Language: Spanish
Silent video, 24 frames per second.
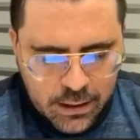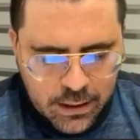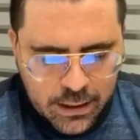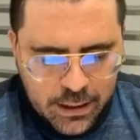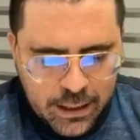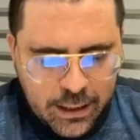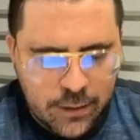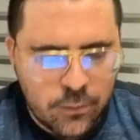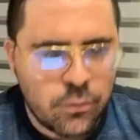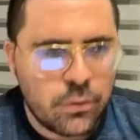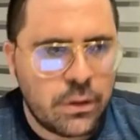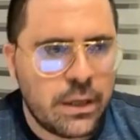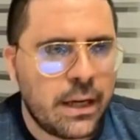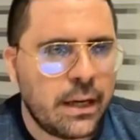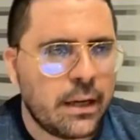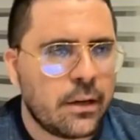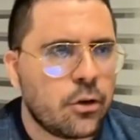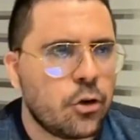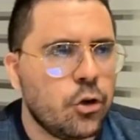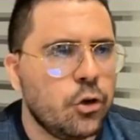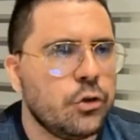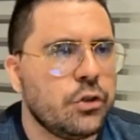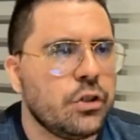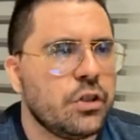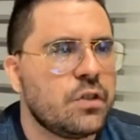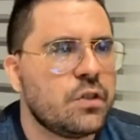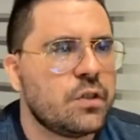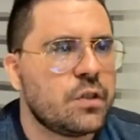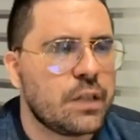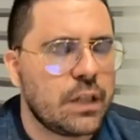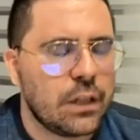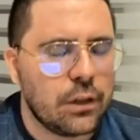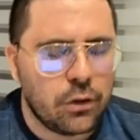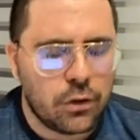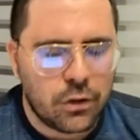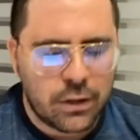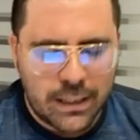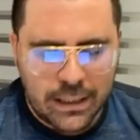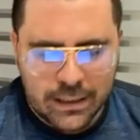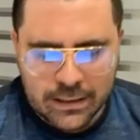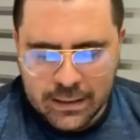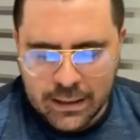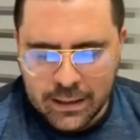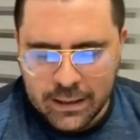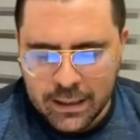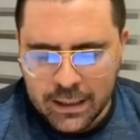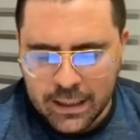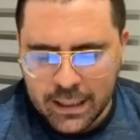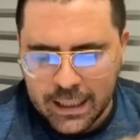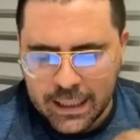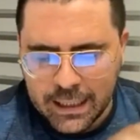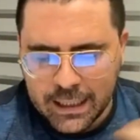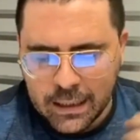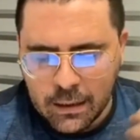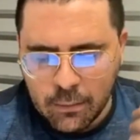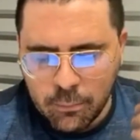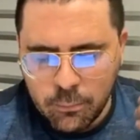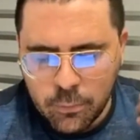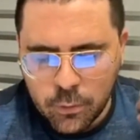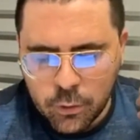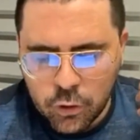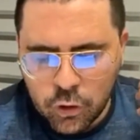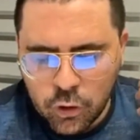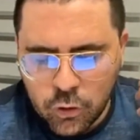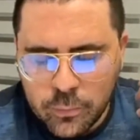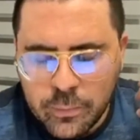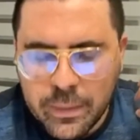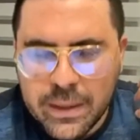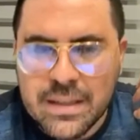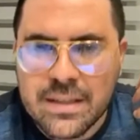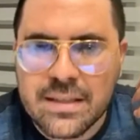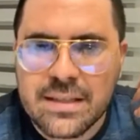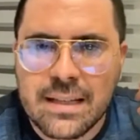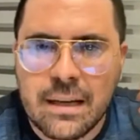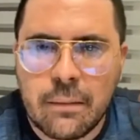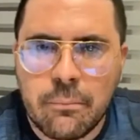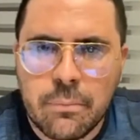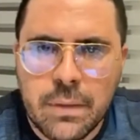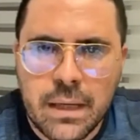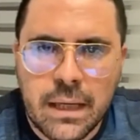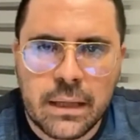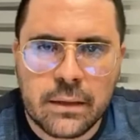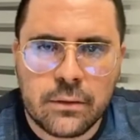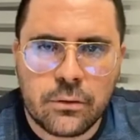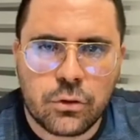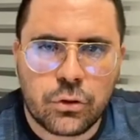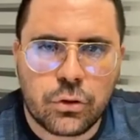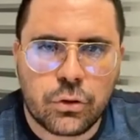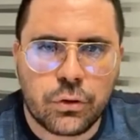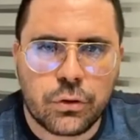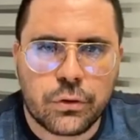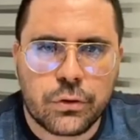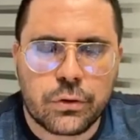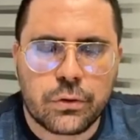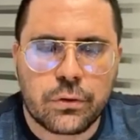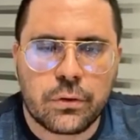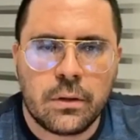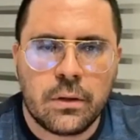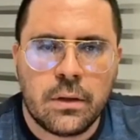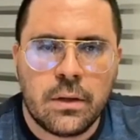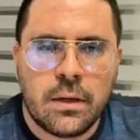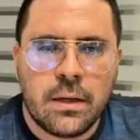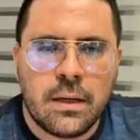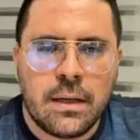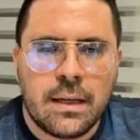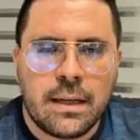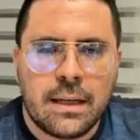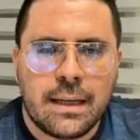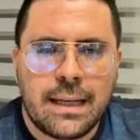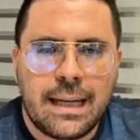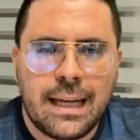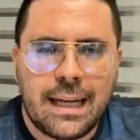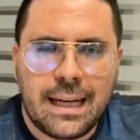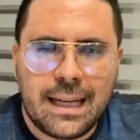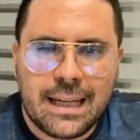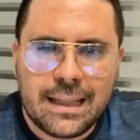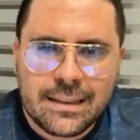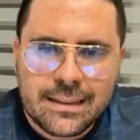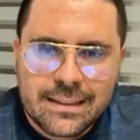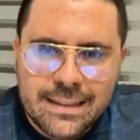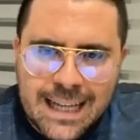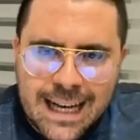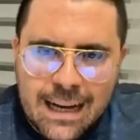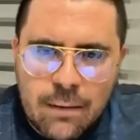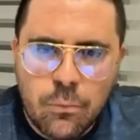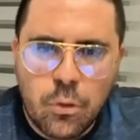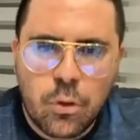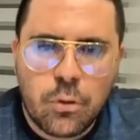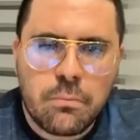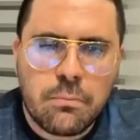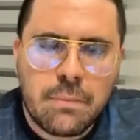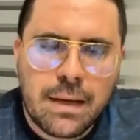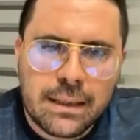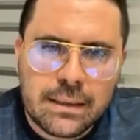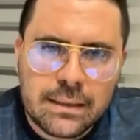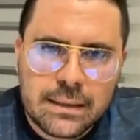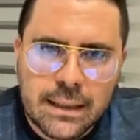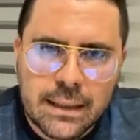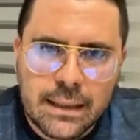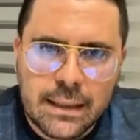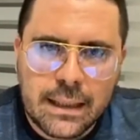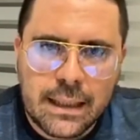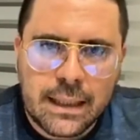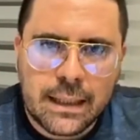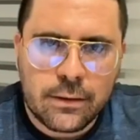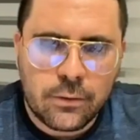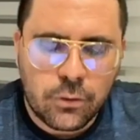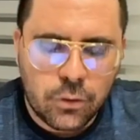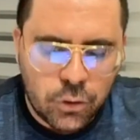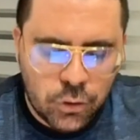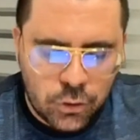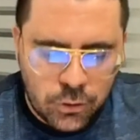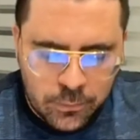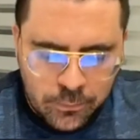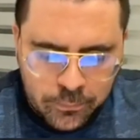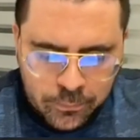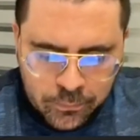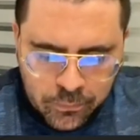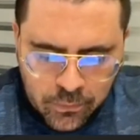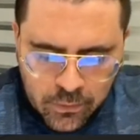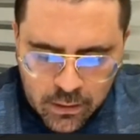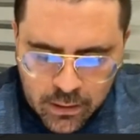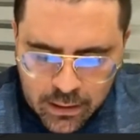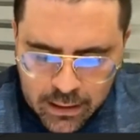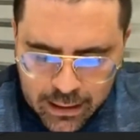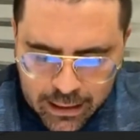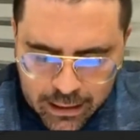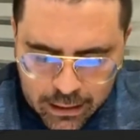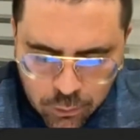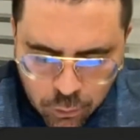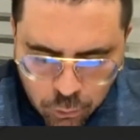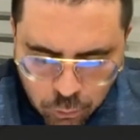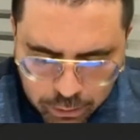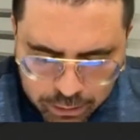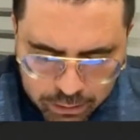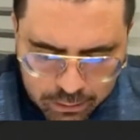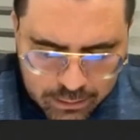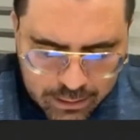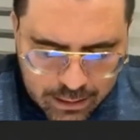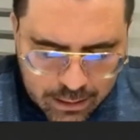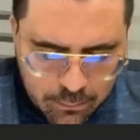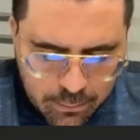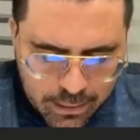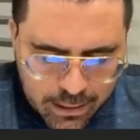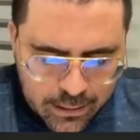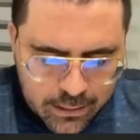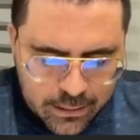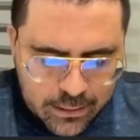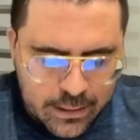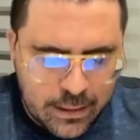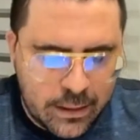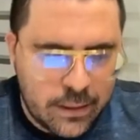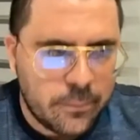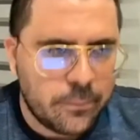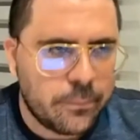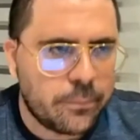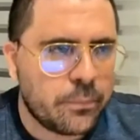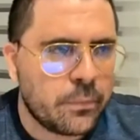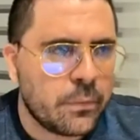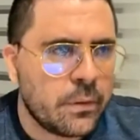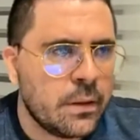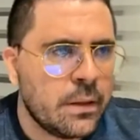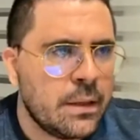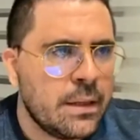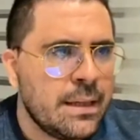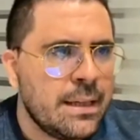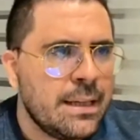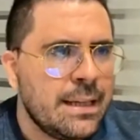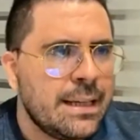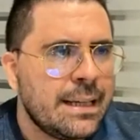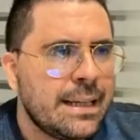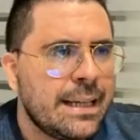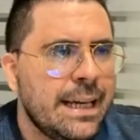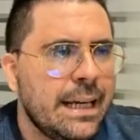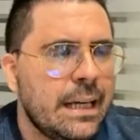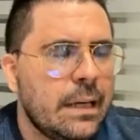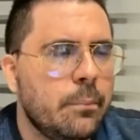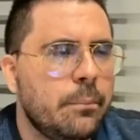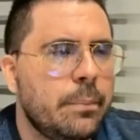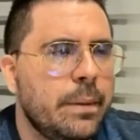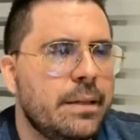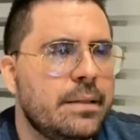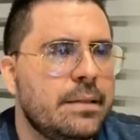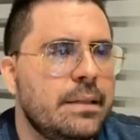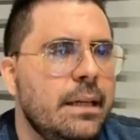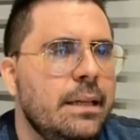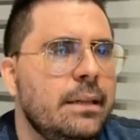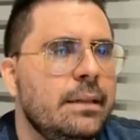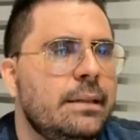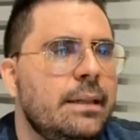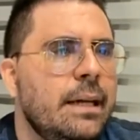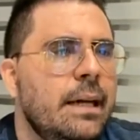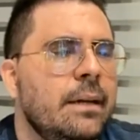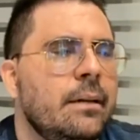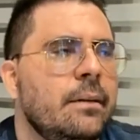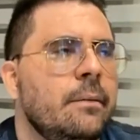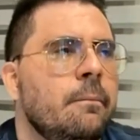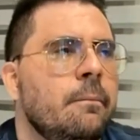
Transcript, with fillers: Es una condición que está dirigida por los pensamientos que estamos manteniendo en nuestra mente, que representan